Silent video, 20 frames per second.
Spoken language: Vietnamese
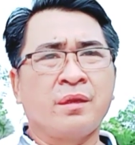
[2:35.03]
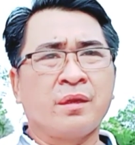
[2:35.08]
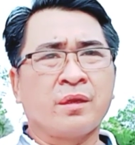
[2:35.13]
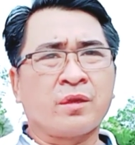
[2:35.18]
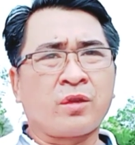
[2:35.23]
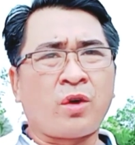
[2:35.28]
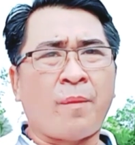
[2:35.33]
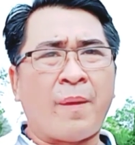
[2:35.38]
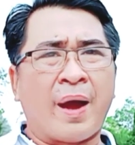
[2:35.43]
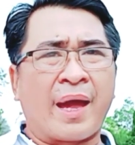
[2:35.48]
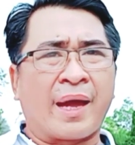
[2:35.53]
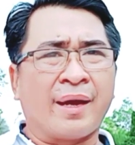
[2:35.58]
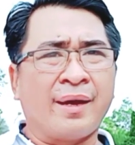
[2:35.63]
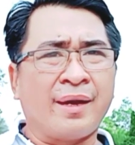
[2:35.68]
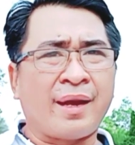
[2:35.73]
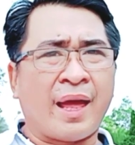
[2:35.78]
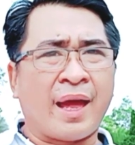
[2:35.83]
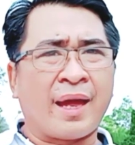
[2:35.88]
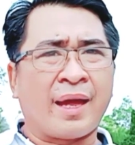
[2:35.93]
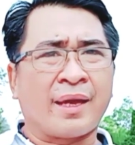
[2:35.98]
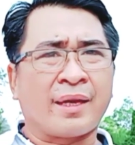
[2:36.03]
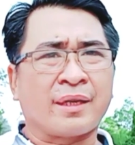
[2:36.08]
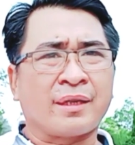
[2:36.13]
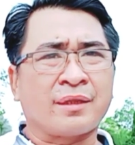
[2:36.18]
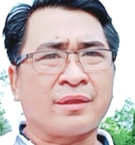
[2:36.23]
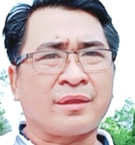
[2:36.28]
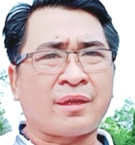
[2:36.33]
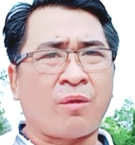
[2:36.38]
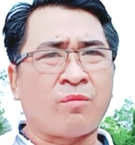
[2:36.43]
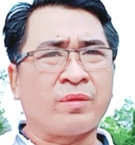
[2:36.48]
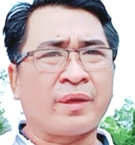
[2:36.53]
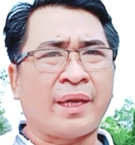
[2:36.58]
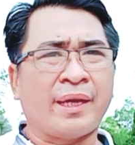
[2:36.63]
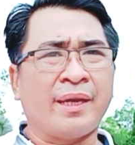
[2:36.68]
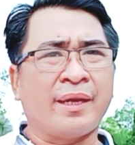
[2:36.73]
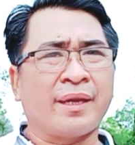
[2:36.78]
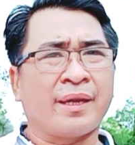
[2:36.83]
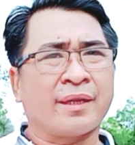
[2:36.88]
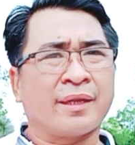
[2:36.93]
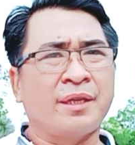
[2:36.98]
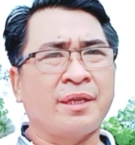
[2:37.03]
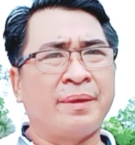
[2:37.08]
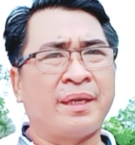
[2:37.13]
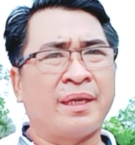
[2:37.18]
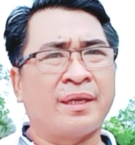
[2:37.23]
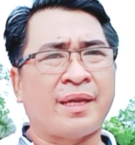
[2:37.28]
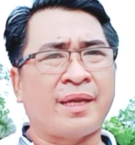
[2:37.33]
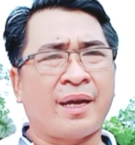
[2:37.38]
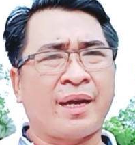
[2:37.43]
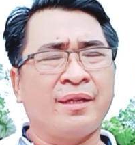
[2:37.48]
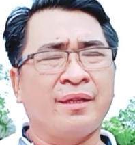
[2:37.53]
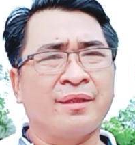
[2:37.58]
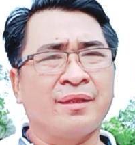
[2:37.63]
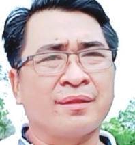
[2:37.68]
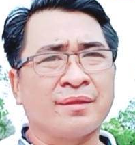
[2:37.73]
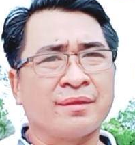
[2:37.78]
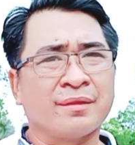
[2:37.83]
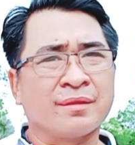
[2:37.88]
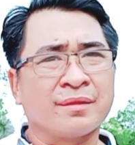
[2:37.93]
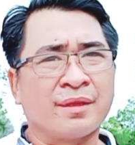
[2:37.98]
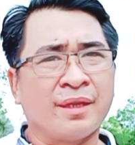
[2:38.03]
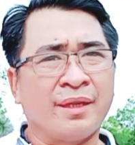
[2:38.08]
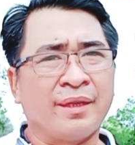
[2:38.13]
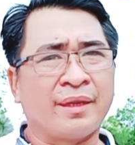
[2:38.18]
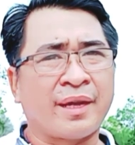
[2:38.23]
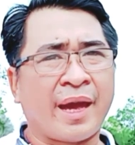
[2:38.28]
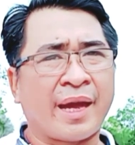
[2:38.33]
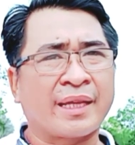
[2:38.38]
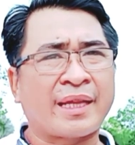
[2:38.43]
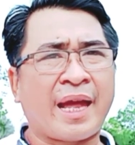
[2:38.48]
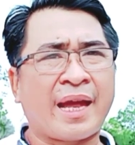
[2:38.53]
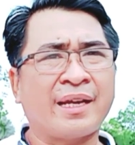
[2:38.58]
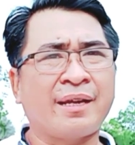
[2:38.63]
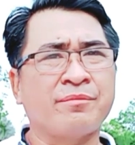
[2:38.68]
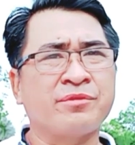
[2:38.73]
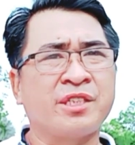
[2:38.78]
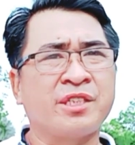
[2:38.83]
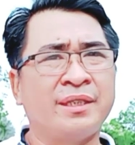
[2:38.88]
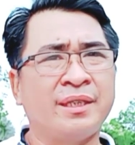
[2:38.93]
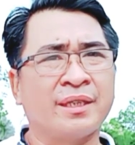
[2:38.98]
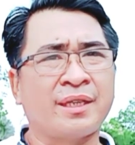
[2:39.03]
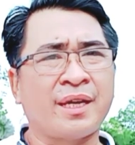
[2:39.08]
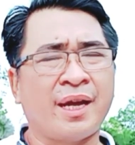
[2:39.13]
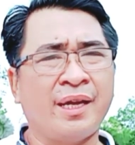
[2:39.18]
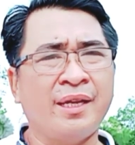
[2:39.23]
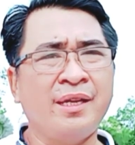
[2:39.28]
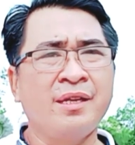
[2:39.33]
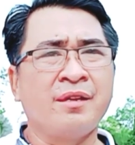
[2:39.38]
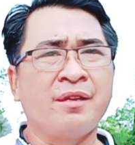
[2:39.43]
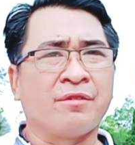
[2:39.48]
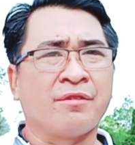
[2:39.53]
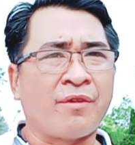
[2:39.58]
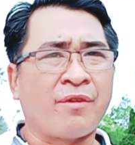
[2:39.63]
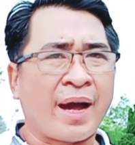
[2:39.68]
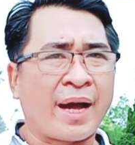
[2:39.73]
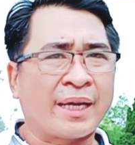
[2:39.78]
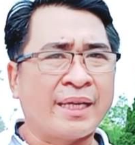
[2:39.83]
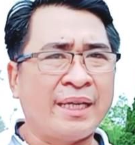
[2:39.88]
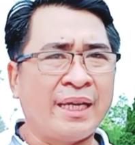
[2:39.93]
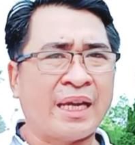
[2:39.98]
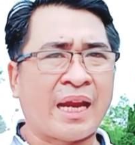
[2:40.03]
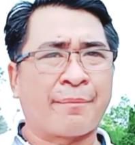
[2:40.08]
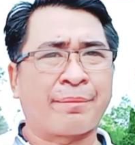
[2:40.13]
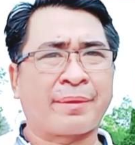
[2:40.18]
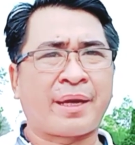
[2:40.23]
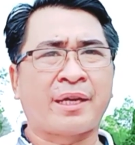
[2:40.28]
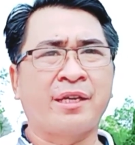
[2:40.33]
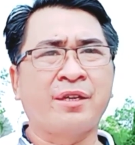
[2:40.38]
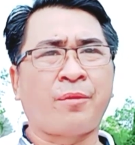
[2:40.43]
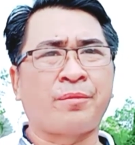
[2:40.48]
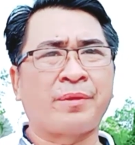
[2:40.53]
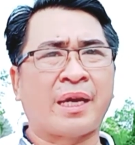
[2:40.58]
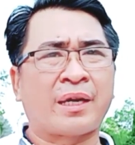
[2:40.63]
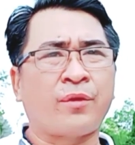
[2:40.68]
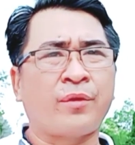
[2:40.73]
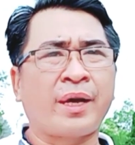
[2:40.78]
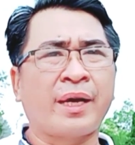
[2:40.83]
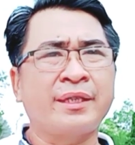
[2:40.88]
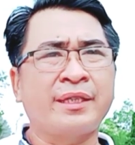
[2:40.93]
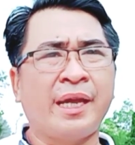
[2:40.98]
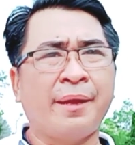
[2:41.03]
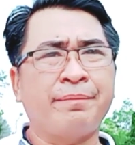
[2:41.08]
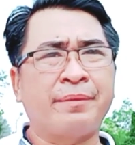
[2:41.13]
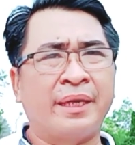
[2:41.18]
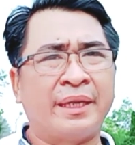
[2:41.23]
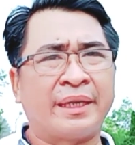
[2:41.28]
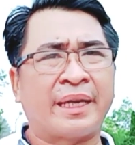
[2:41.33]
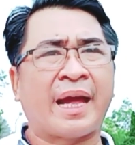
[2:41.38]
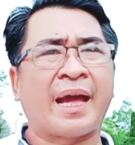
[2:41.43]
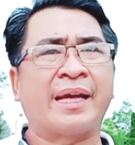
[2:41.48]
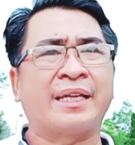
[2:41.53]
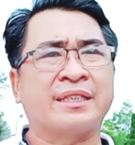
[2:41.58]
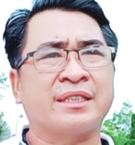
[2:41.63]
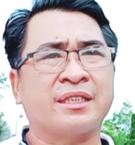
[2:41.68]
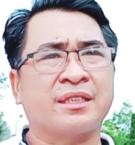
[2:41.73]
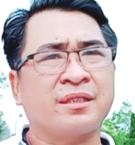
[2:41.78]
có bạn là trong cái à, chứng minh nhân dân thì ngày tháng năm sinh như thế và khi làm căn cứ công dân có gắn chip thì ngày